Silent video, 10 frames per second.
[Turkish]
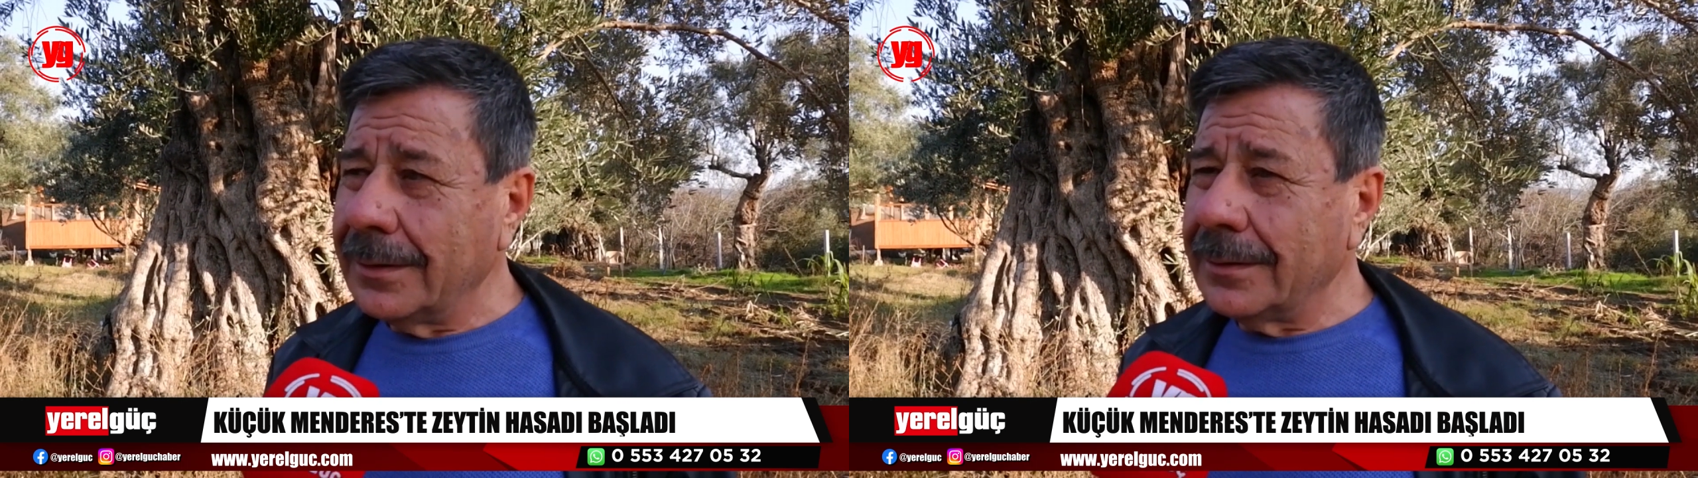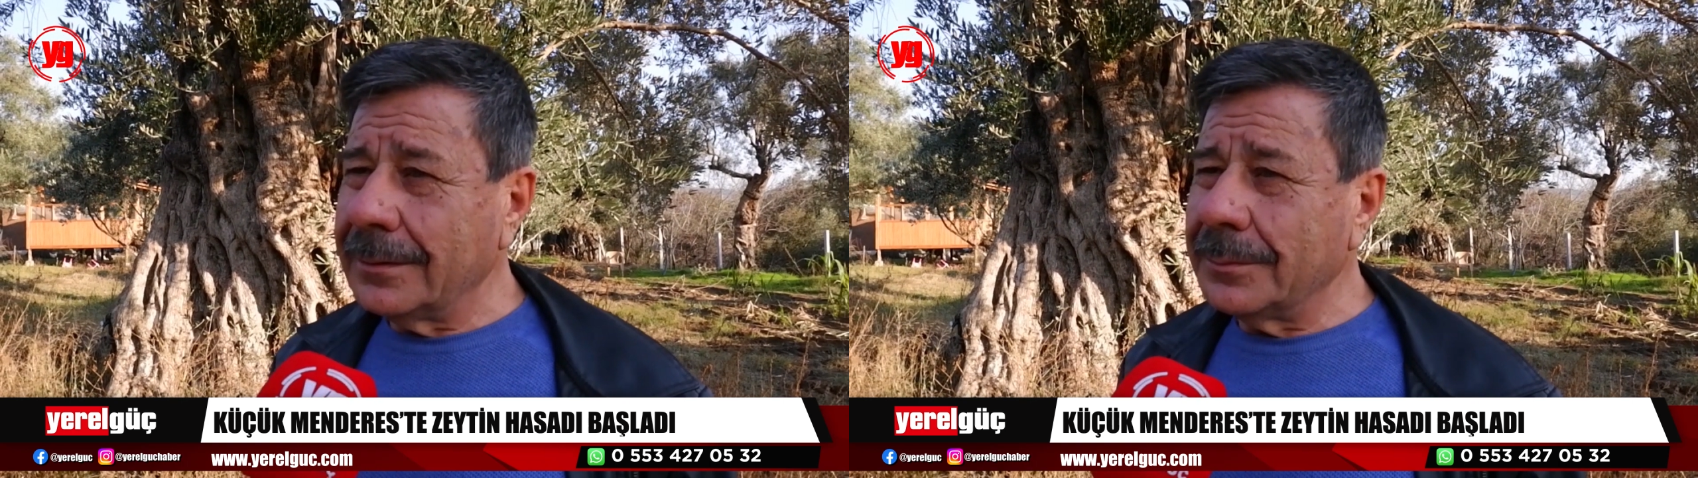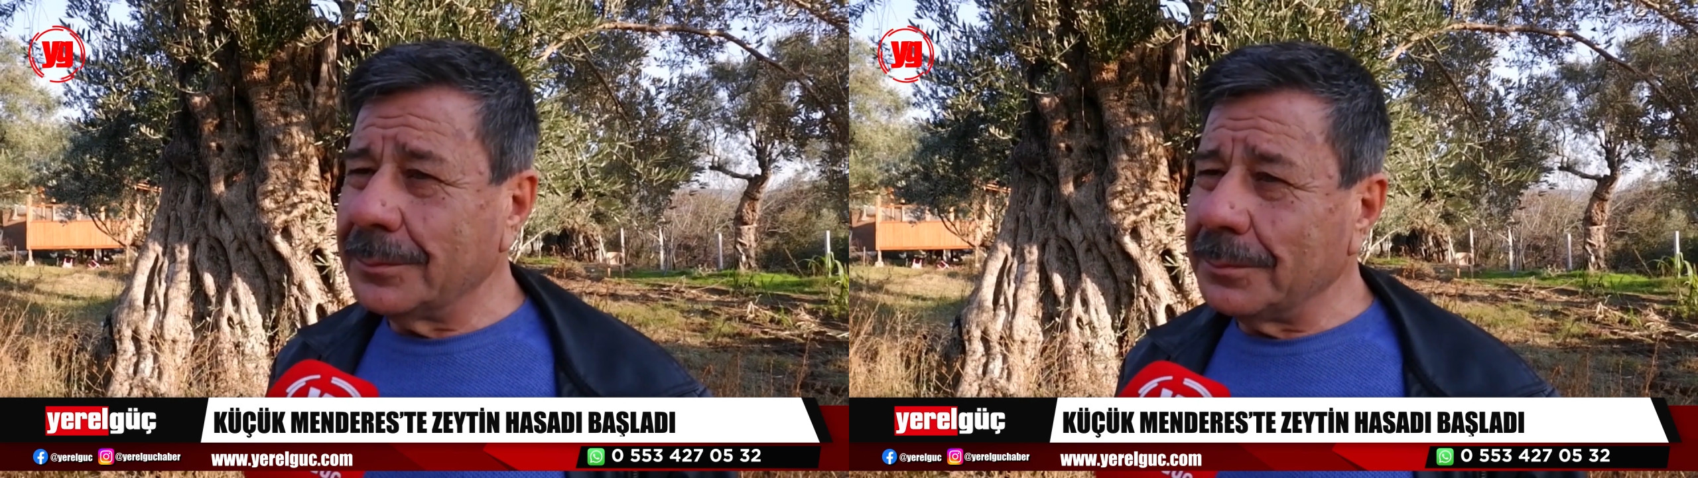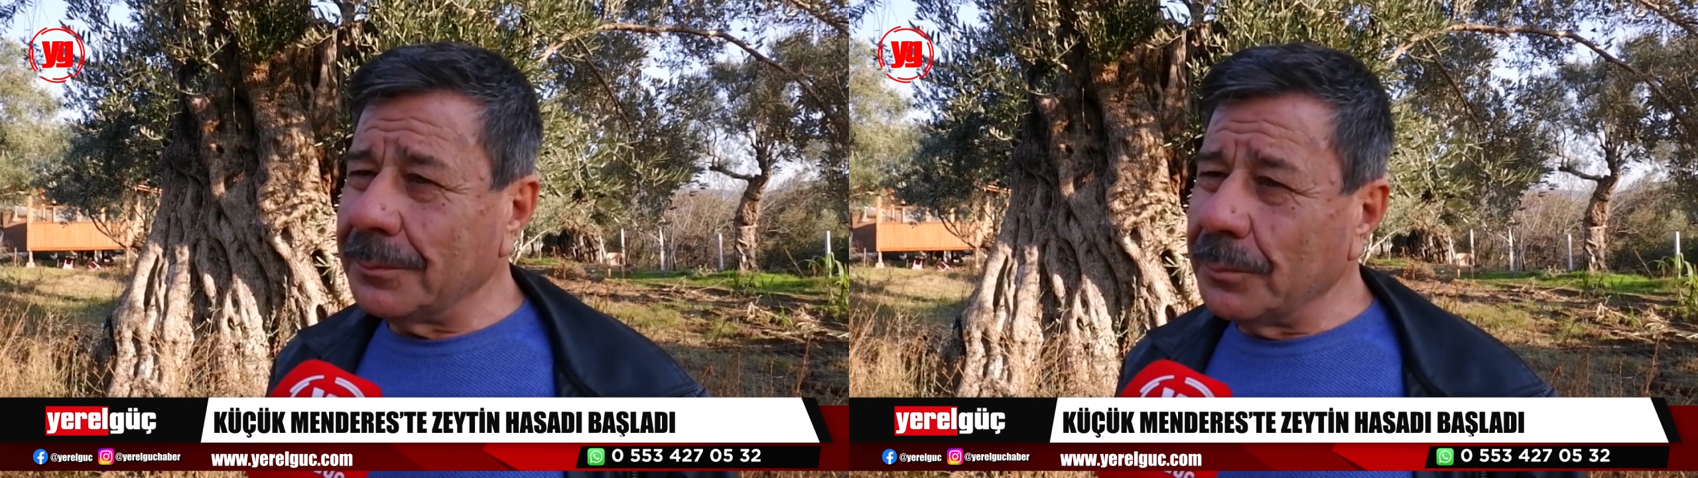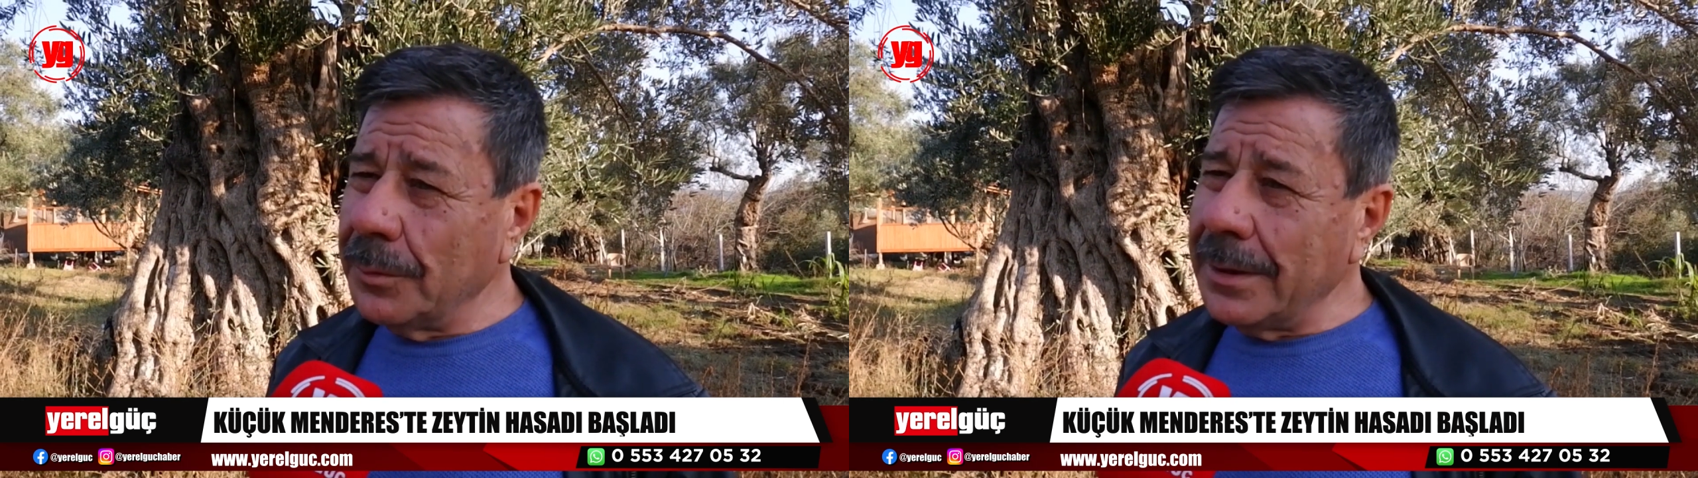Ee, bu